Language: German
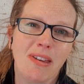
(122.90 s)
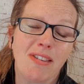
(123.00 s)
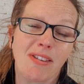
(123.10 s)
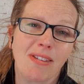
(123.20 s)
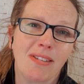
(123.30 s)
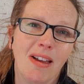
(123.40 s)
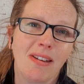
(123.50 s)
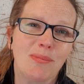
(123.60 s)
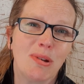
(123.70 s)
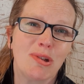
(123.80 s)
geht es,
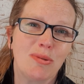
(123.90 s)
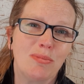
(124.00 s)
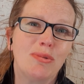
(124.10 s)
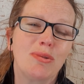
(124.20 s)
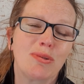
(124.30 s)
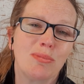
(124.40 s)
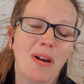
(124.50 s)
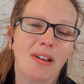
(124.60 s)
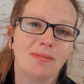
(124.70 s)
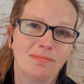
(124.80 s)
anderen Menschen Mut zu
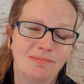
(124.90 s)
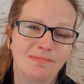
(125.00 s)
machen.